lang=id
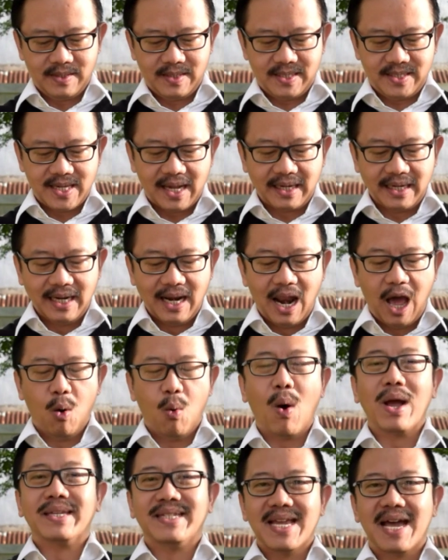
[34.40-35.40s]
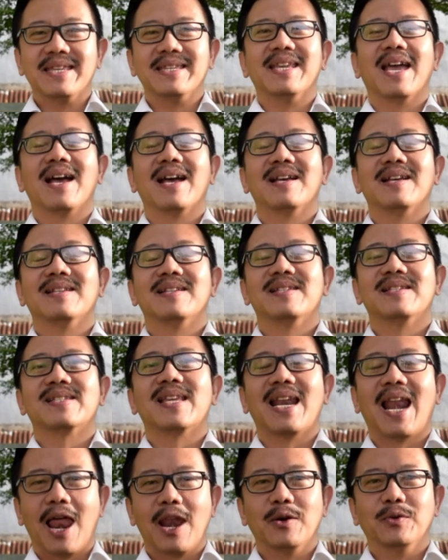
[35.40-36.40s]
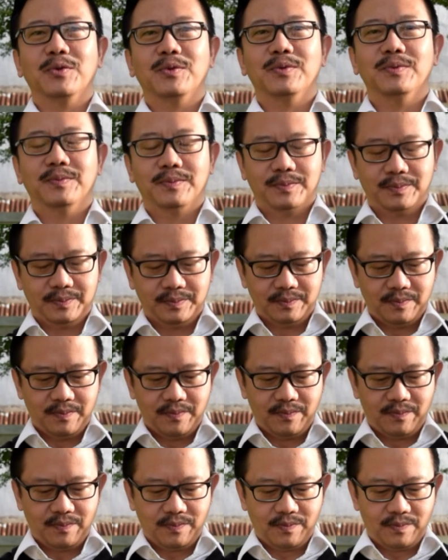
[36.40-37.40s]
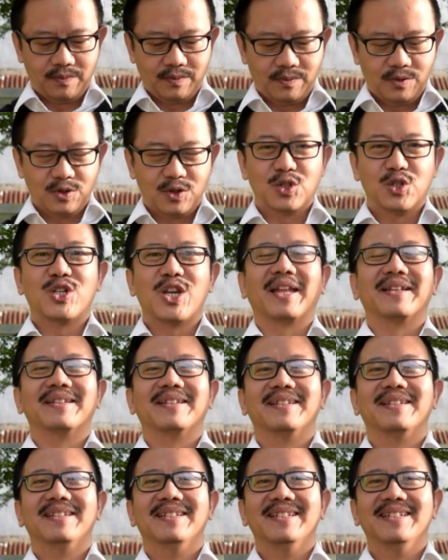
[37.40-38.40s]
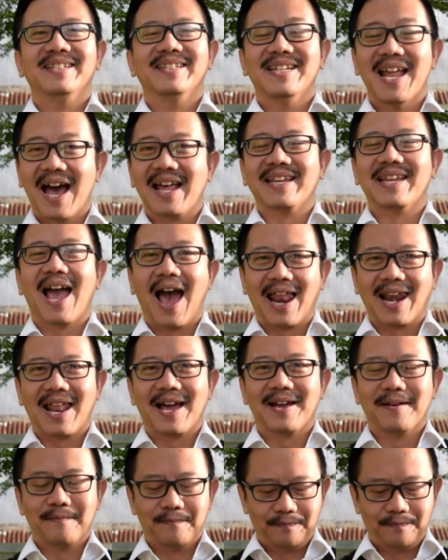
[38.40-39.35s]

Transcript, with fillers: carilah wajahnya selalu. Chat dari Allah.